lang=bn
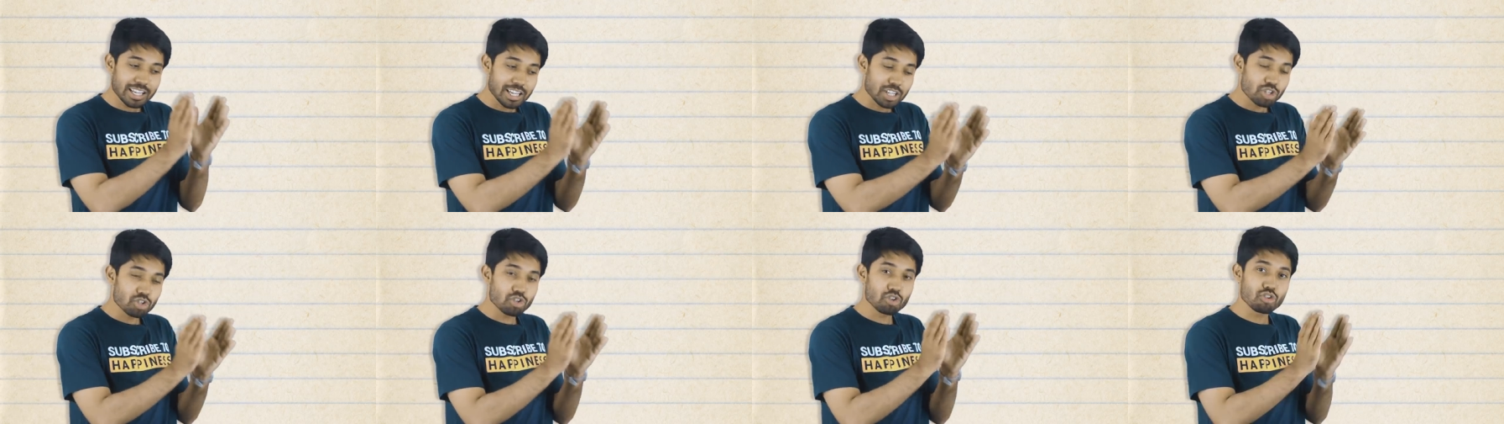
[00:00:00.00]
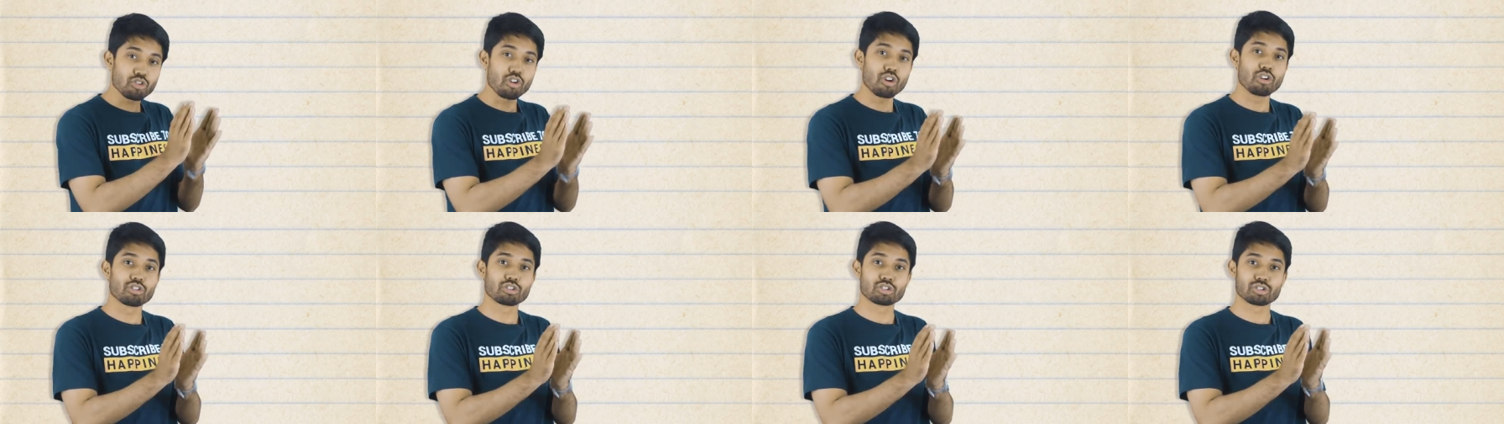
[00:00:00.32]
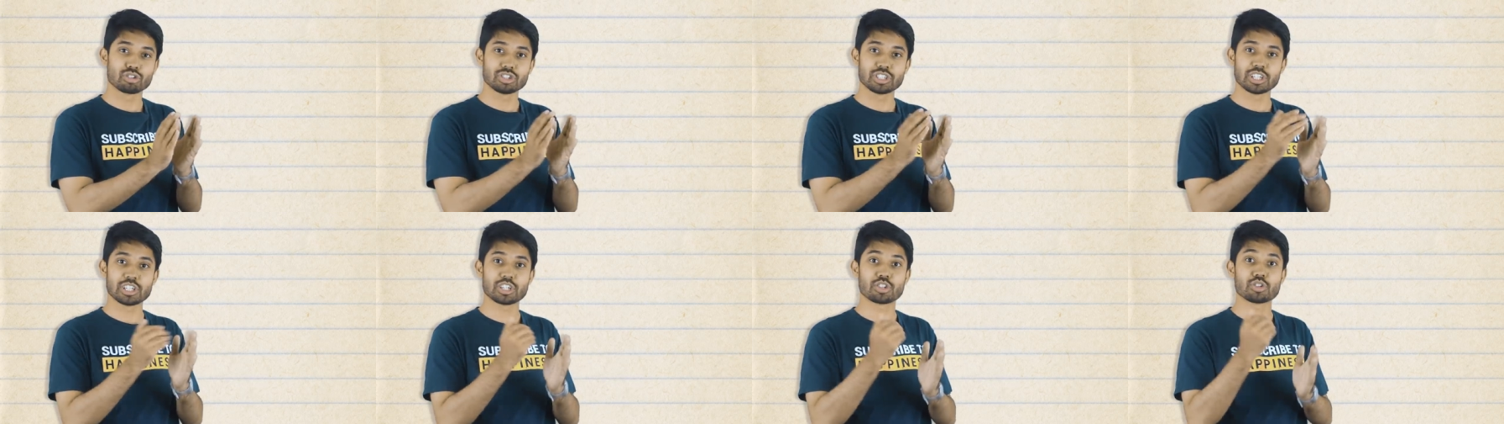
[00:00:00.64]
কিছু অংশ
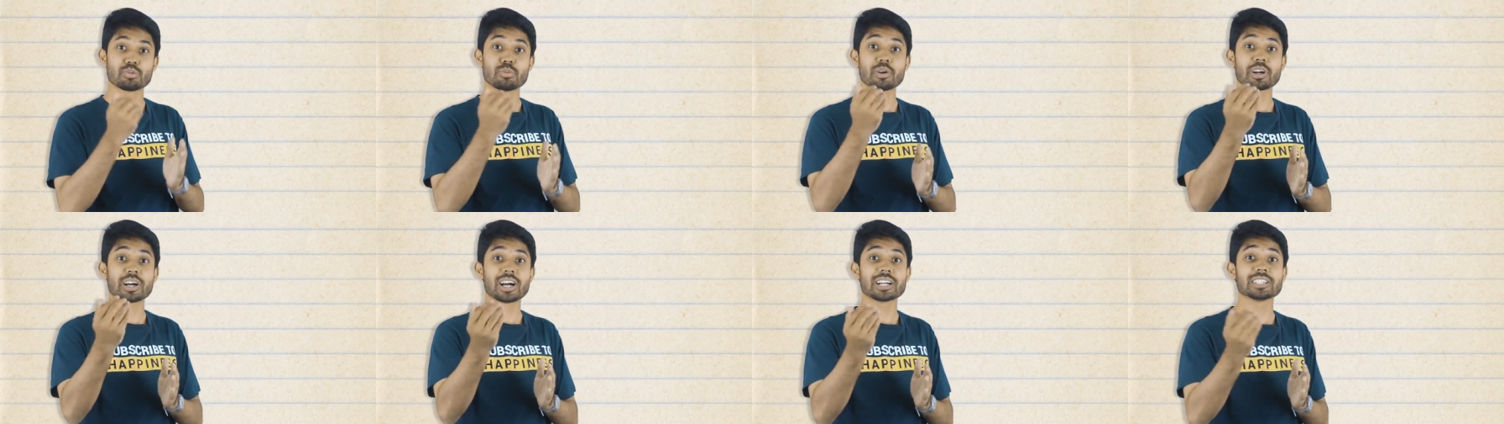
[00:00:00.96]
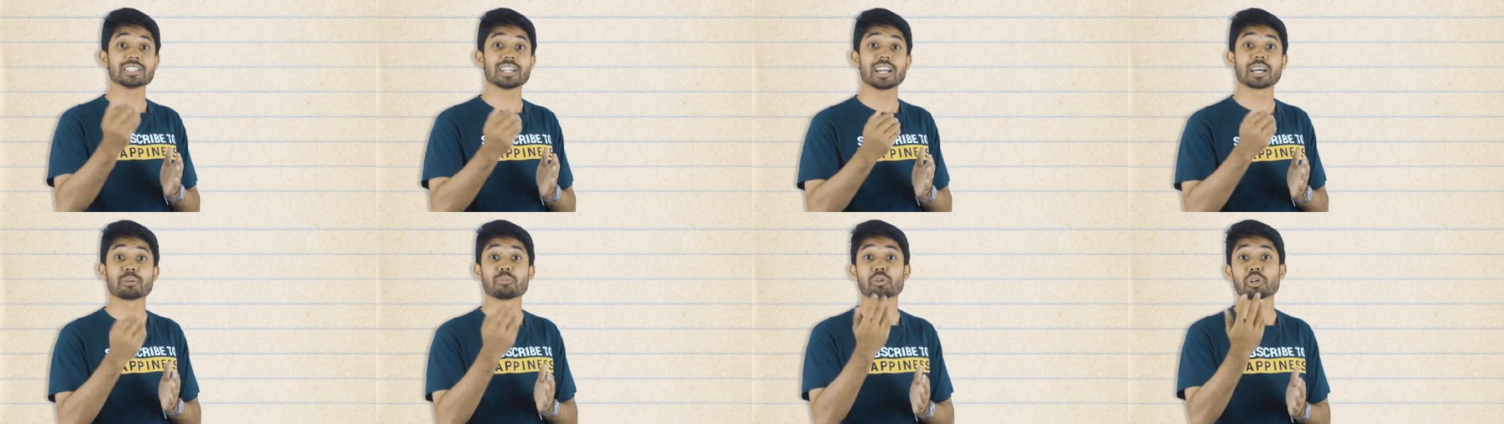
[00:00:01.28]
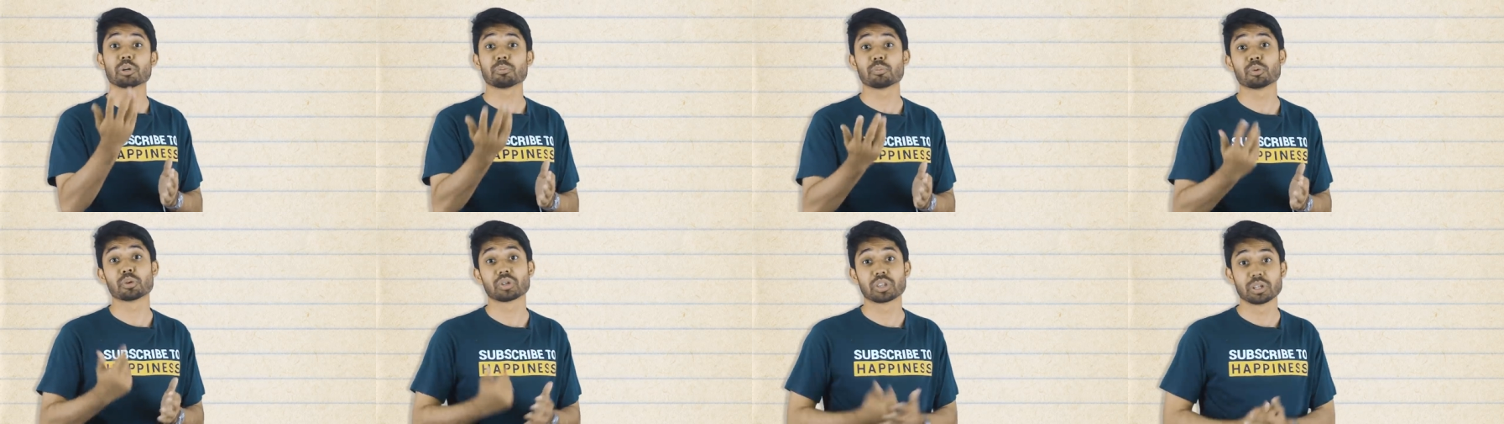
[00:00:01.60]
যেটা তোমার কাজে লাগবে
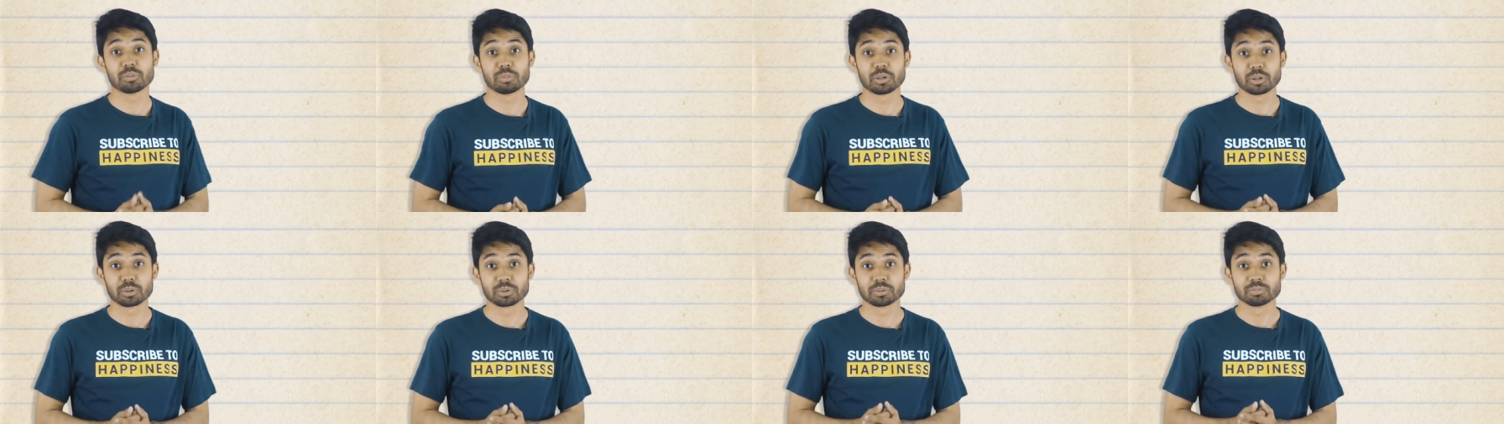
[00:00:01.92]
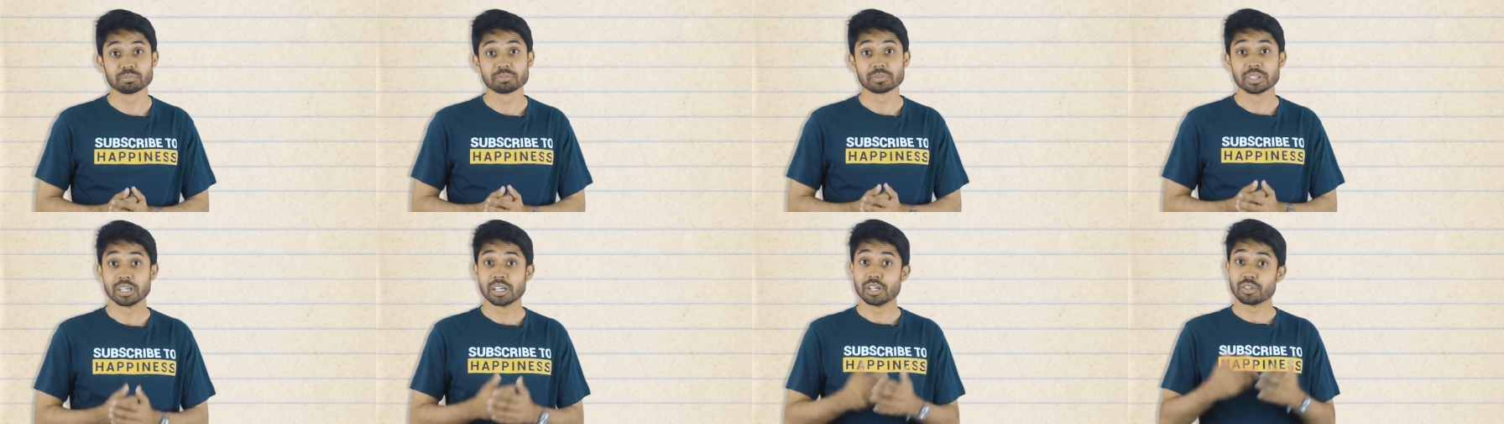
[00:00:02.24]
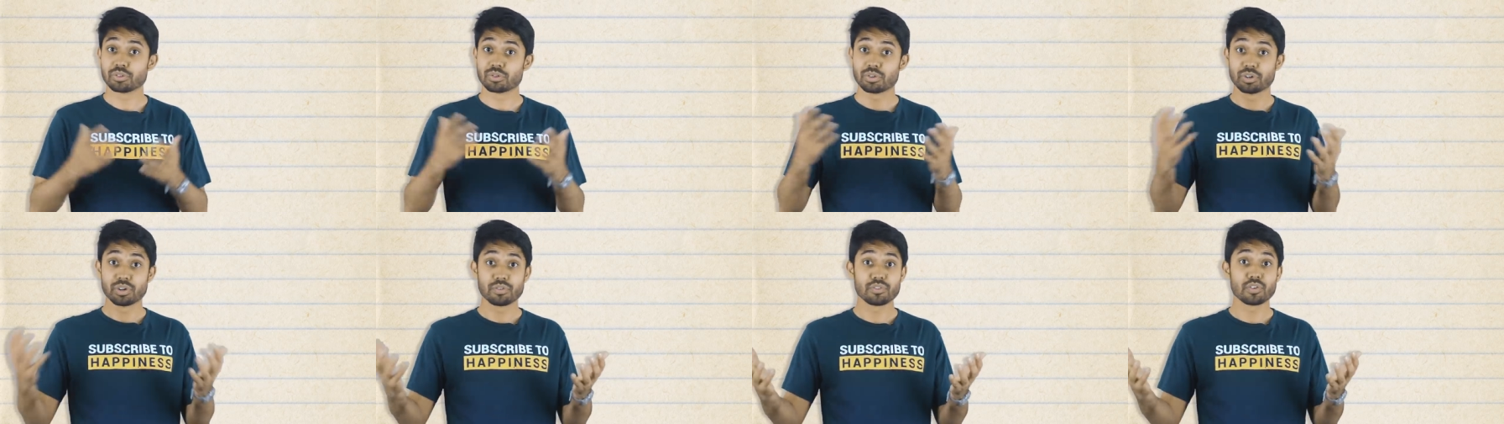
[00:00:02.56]
এটা পড়তে পারো
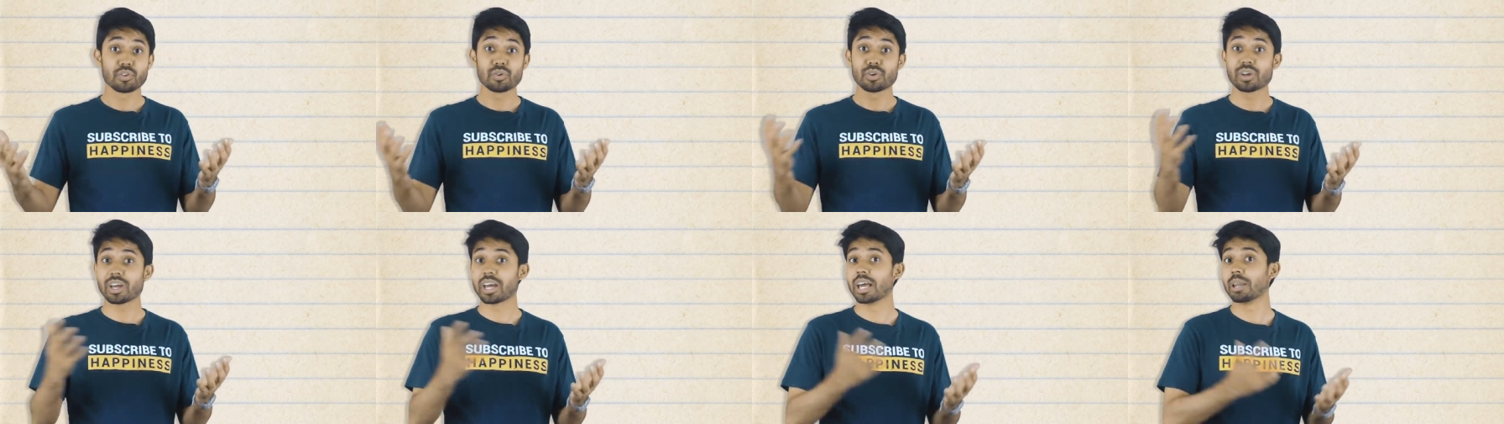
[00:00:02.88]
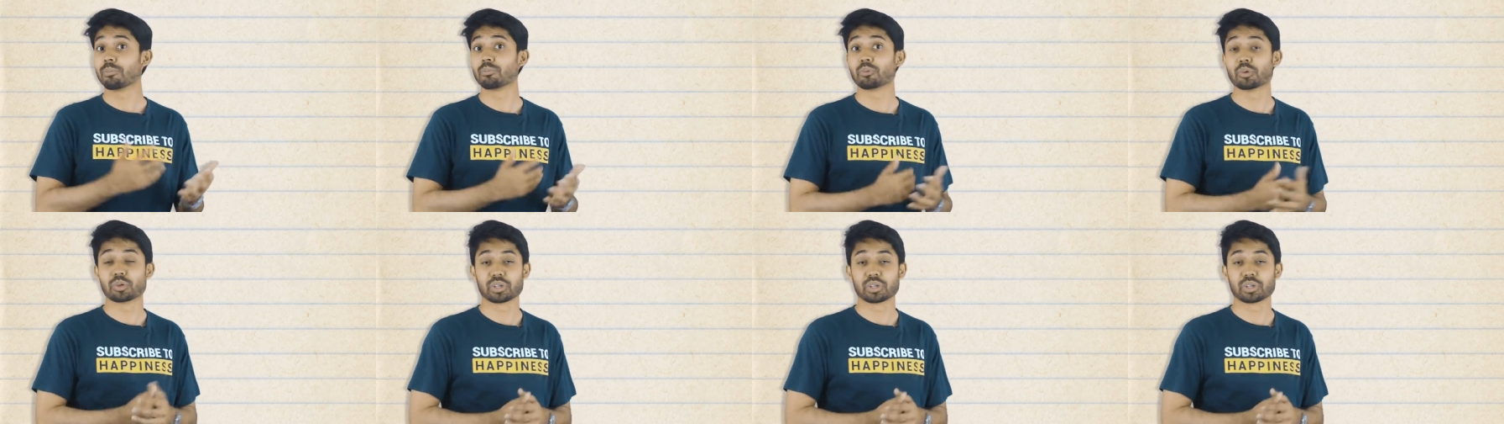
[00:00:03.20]
সো রিভিউ নিয়ে হেল্প